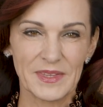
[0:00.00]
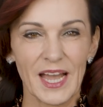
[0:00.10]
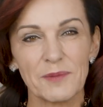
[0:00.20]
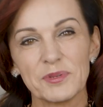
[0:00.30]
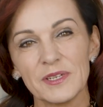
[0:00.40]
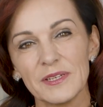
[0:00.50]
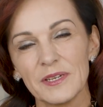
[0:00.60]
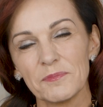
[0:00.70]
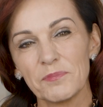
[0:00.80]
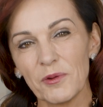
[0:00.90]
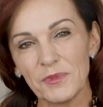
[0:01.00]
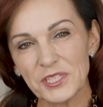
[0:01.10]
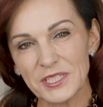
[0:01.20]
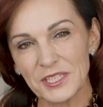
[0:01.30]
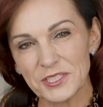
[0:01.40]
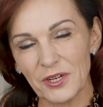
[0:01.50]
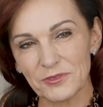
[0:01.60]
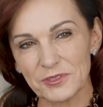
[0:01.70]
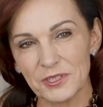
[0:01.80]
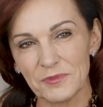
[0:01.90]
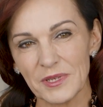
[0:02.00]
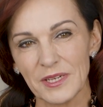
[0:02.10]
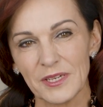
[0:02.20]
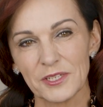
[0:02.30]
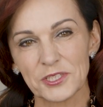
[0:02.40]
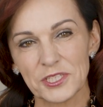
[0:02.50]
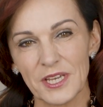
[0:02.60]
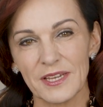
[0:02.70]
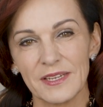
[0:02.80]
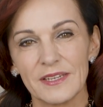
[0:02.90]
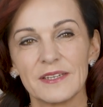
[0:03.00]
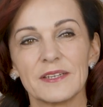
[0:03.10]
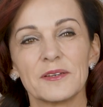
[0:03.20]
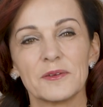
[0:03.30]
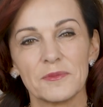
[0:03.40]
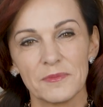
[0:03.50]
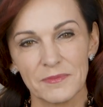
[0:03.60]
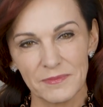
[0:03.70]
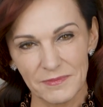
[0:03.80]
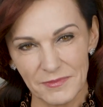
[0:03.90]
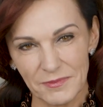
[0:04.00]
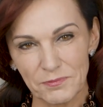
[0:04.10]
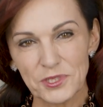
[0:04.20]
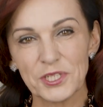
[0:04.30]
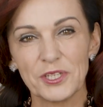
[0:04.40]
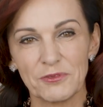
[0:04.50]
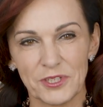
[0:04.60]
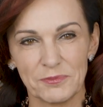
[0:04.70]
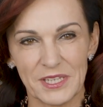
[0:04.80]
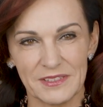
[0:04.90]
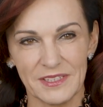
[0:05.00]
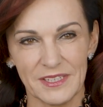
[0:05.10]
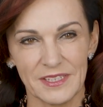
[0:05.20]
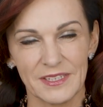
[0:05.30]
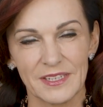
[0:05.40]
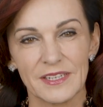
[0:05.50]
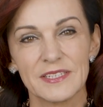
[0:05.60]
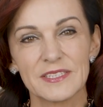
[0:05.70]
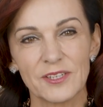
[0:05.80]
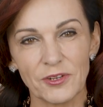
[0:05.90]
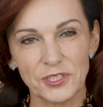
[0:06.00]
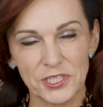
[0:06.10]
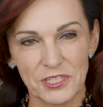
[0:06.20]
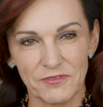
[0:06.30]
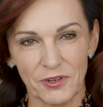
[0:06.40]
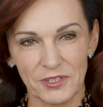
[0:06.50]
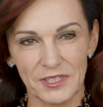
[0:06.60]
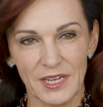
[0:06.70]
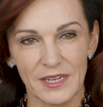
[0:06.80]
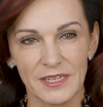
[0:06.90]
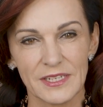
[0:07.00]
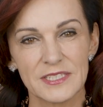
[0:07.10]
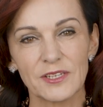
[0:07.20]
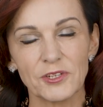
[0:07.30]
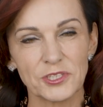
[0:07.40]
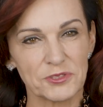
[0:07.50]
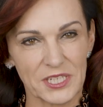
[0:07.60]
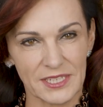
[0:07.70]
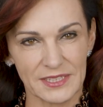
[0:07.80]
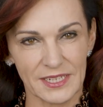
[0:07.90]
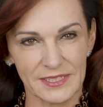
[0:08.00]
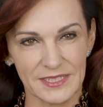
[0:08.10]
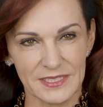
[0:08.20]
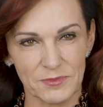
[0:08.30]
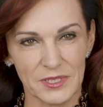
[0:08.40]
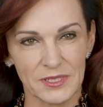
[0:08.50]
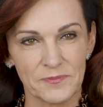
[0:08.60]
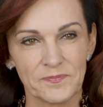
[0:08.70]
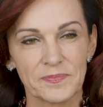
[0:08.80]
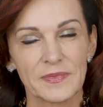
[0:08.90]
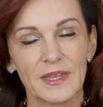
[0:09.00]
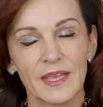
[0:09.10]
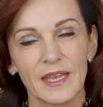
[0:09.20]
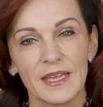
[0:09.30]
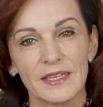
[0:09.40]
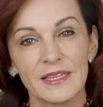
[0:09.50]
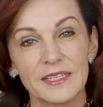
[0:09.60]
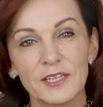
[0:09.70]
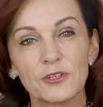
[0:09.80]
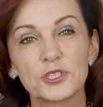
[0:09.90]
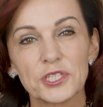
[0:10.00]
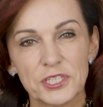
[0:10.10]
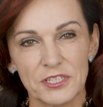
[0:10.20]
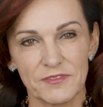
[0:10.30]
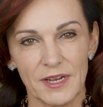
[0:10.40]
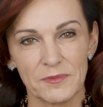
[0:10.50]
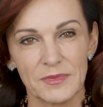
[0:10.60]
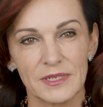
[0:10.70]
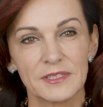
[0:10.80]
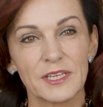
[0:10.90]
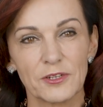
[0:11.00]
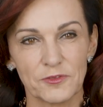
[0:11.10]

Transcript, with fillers: aby pomyśleć o tym, że przyjdą dobre dni skończy się wojna, skończą się kataklizmy. Dlatego życzę Wam tego